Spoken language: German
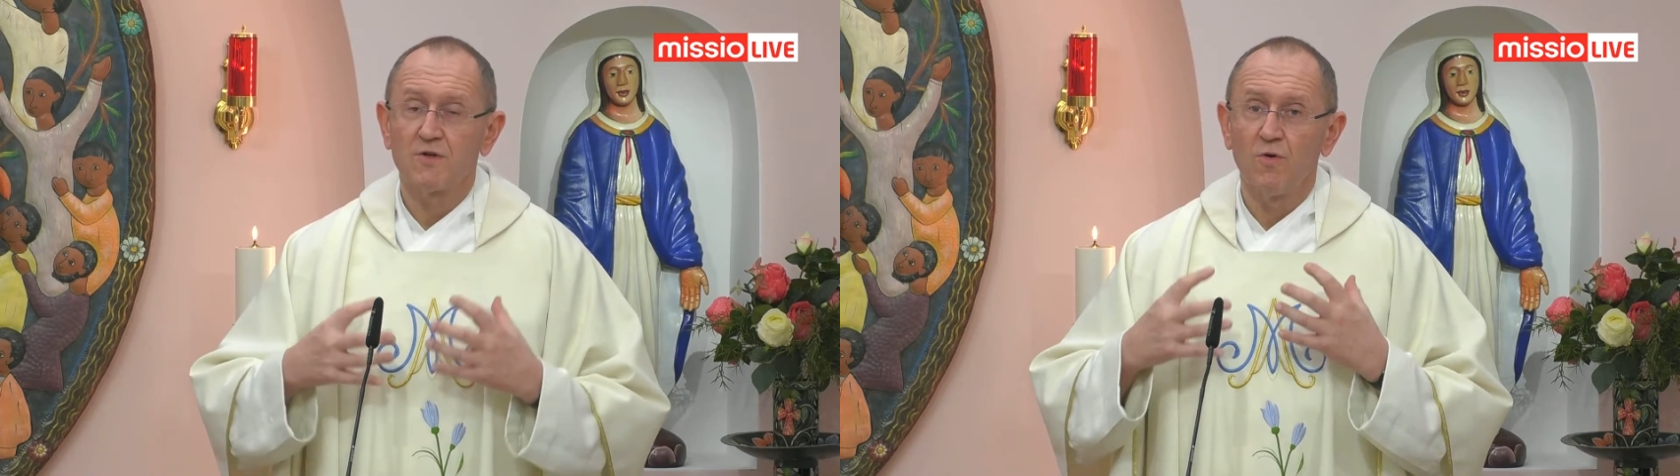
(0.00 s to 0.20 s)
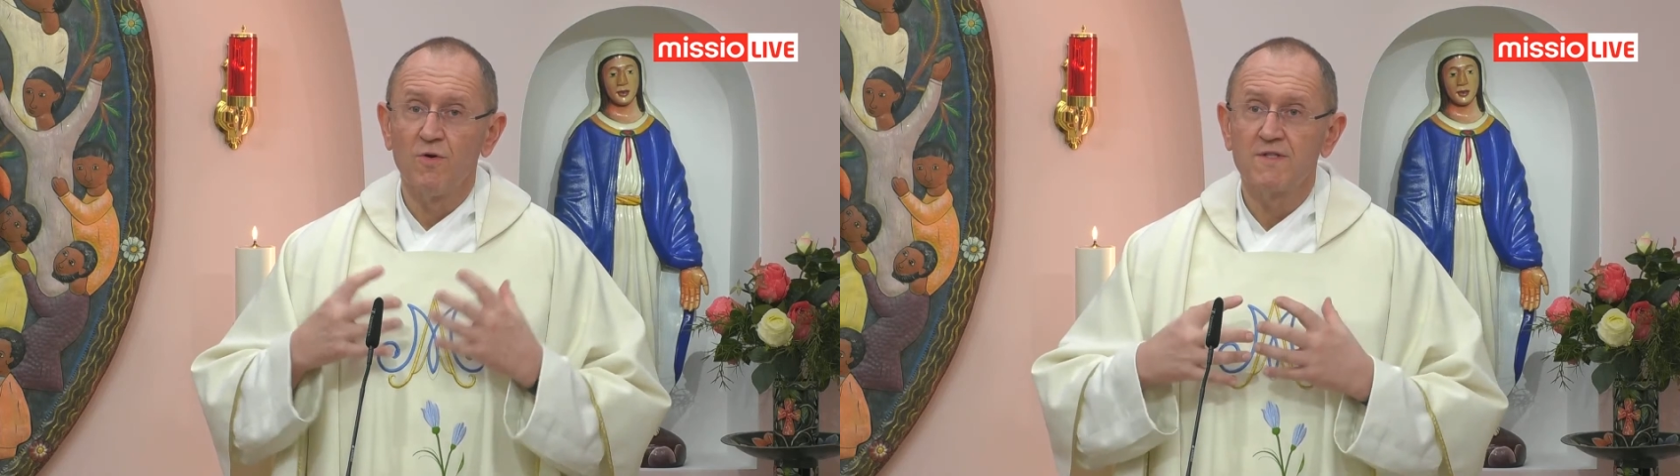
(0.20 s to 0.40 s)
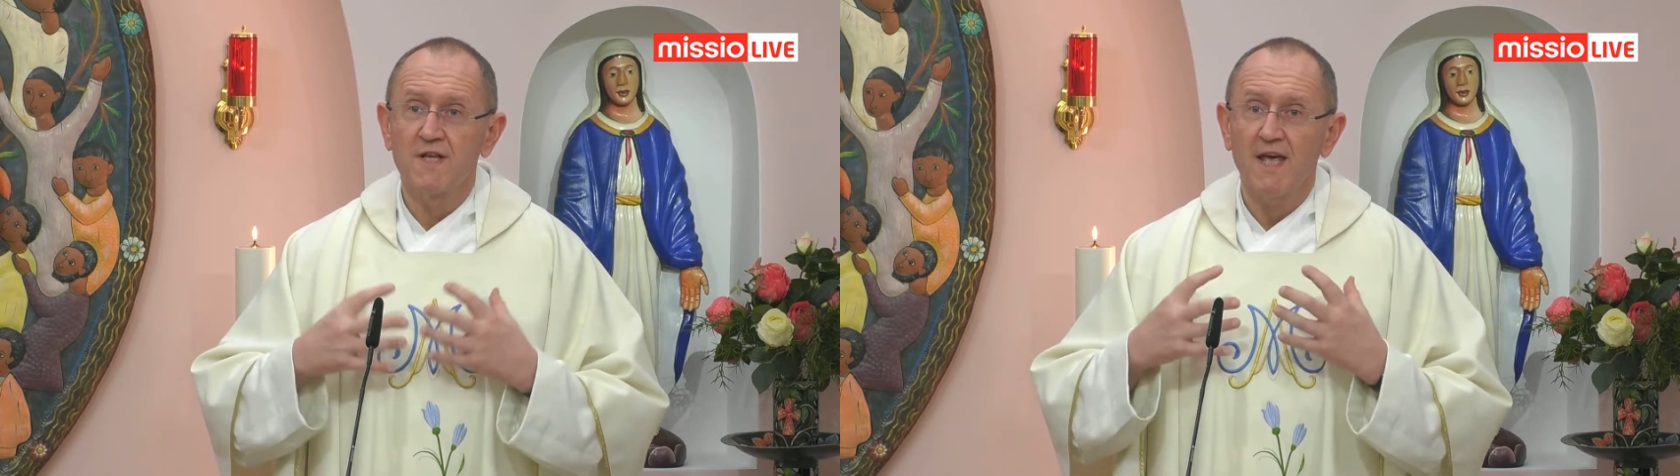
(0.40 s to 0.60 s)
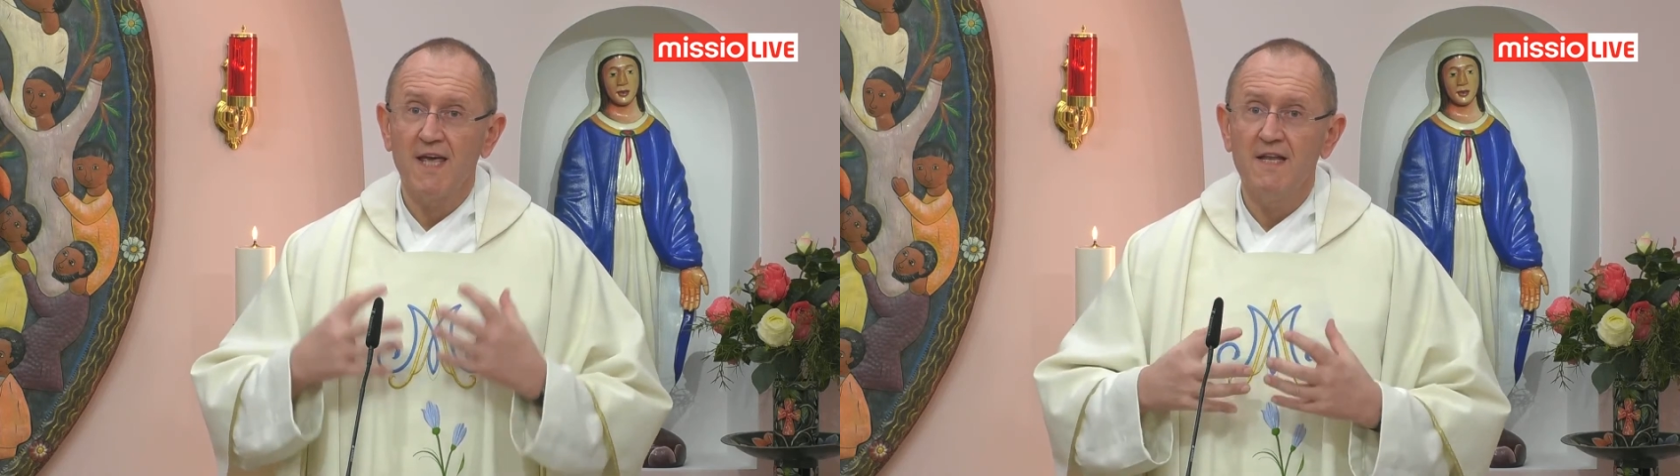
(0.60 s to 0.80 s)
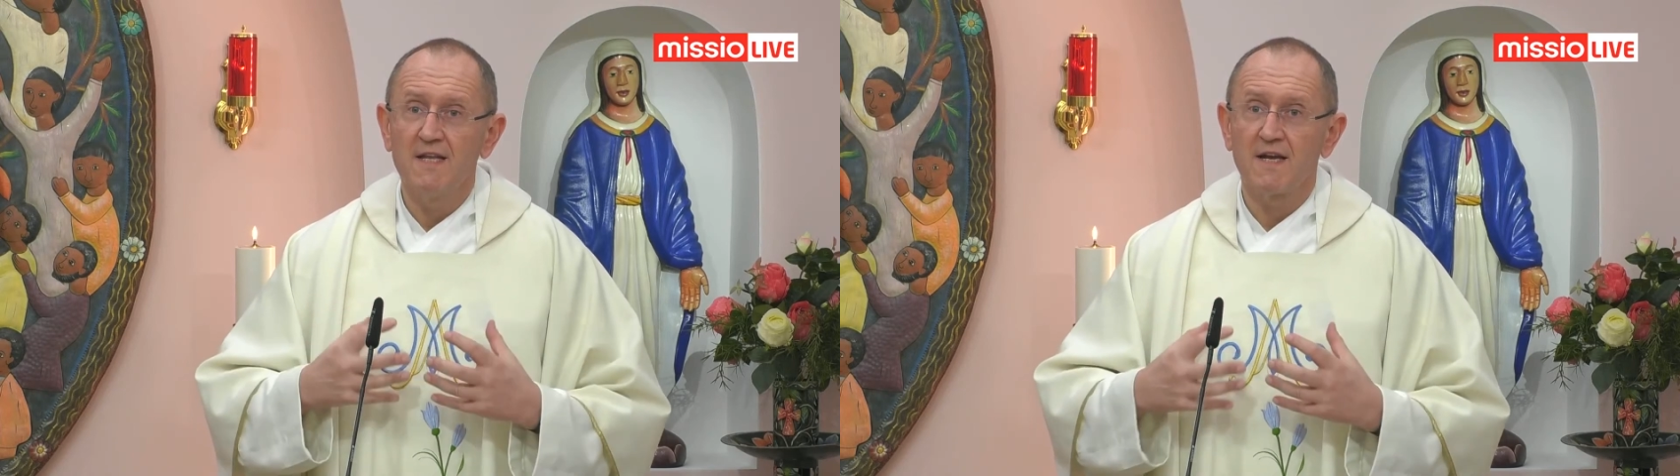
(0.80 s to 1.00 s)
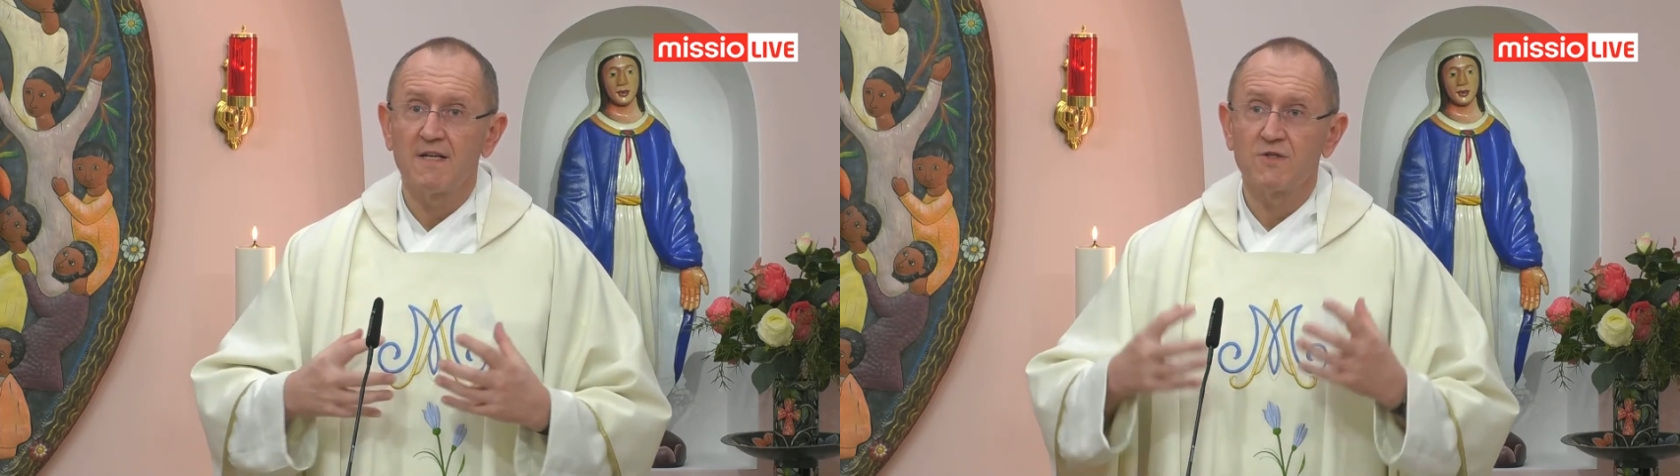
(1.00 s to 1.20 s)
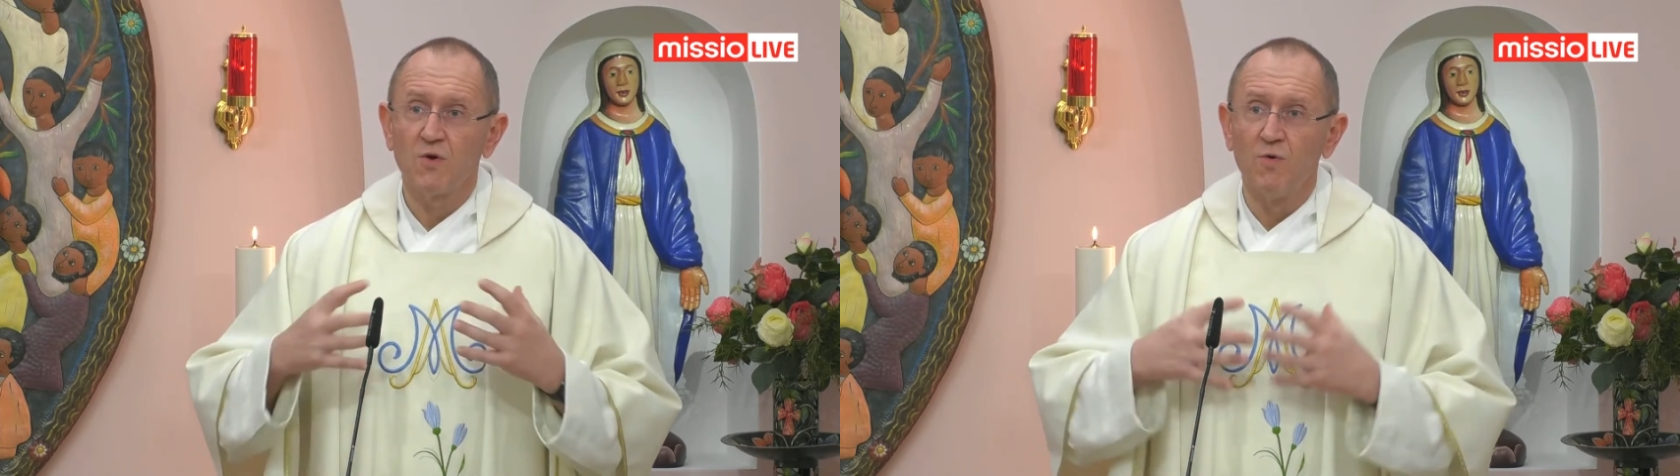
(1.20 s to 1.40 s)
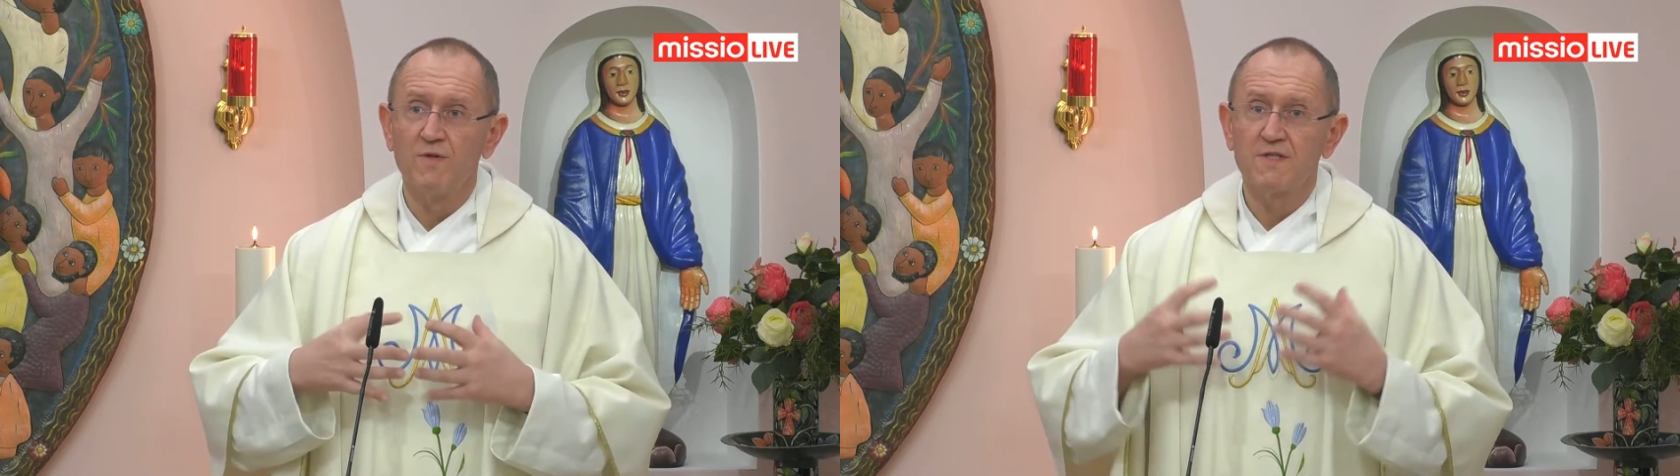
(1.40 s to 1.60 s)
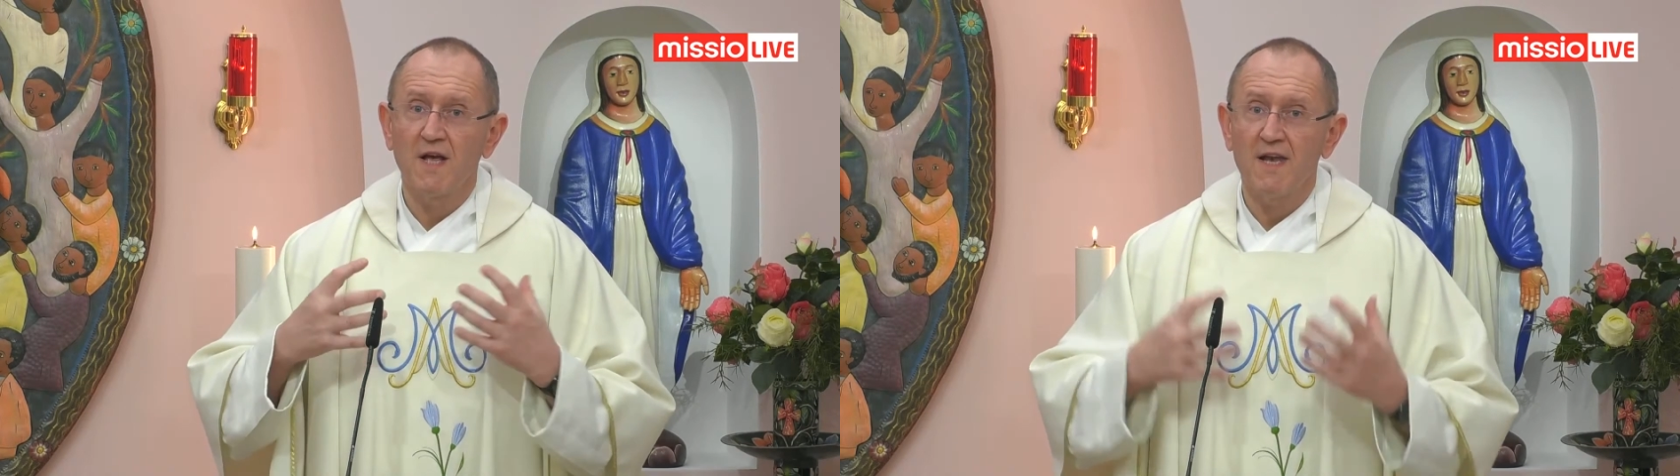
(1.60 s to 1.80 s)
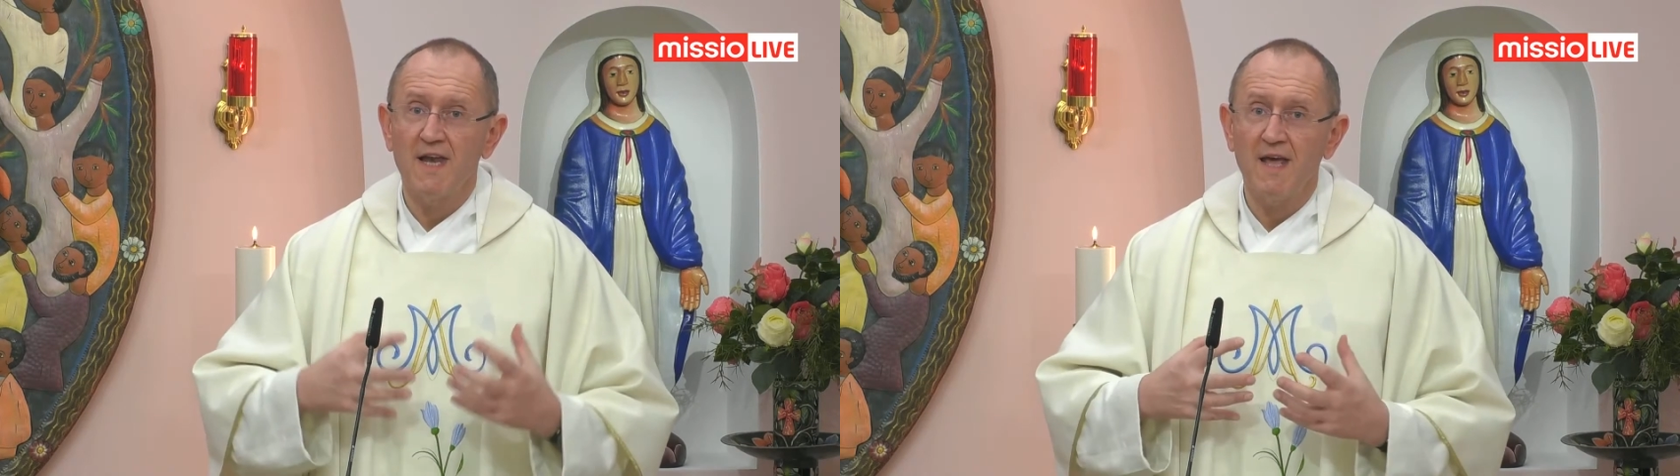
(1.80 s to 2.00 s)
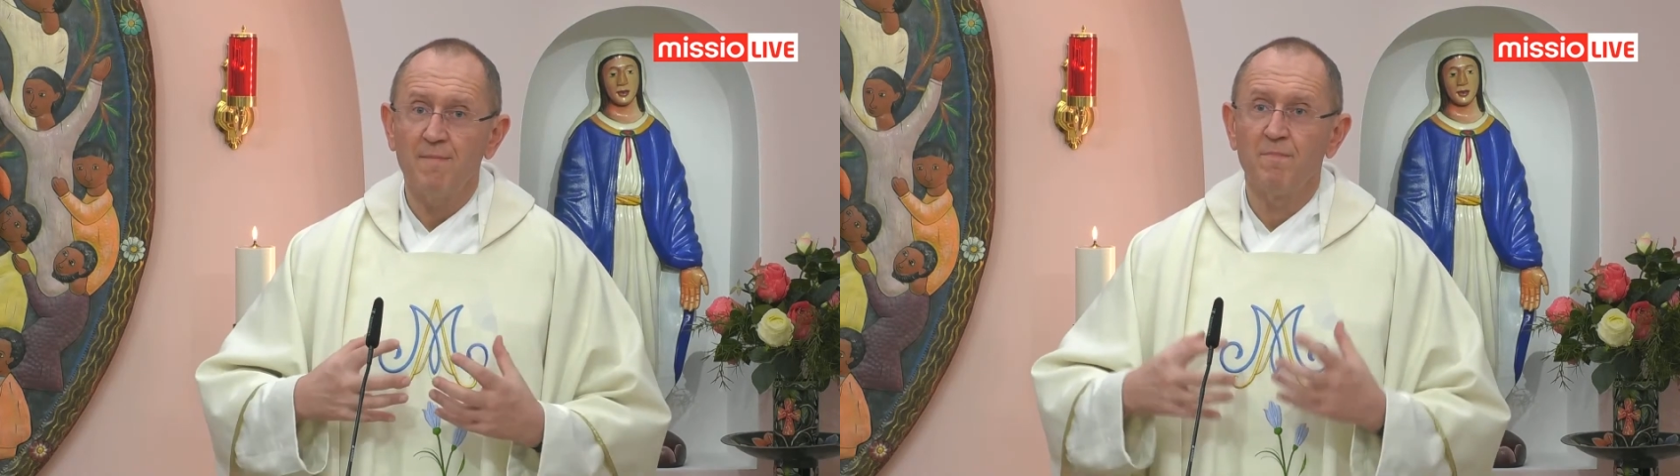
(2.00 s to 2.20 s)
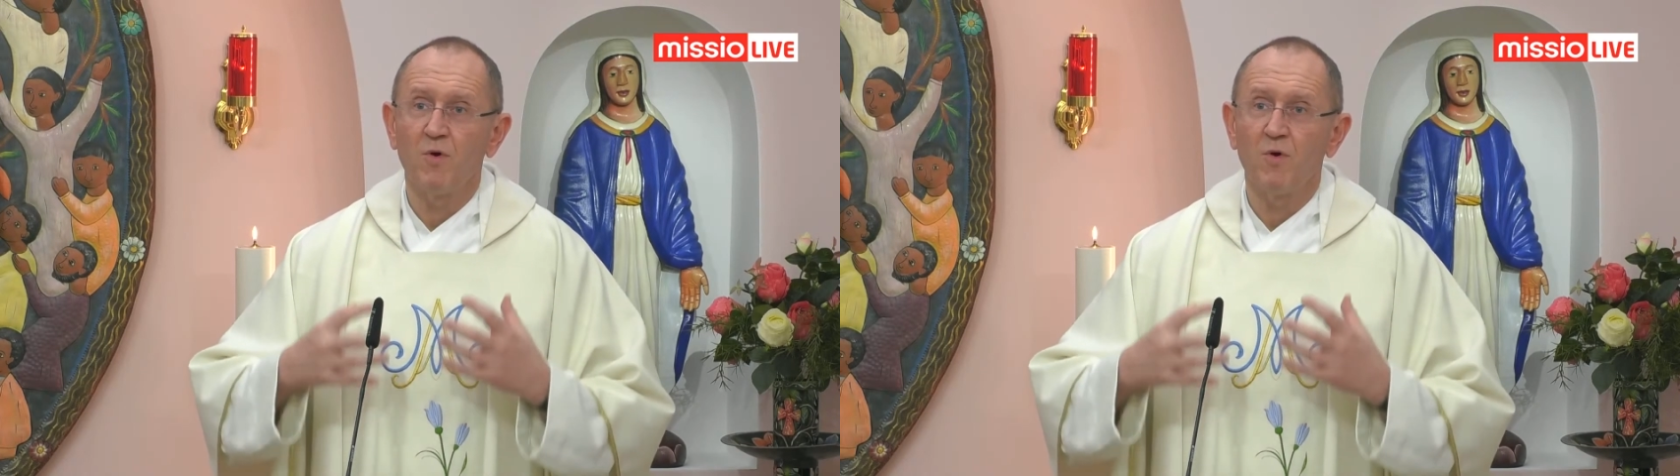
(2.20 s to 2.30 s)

unser Inneres, unser Leben,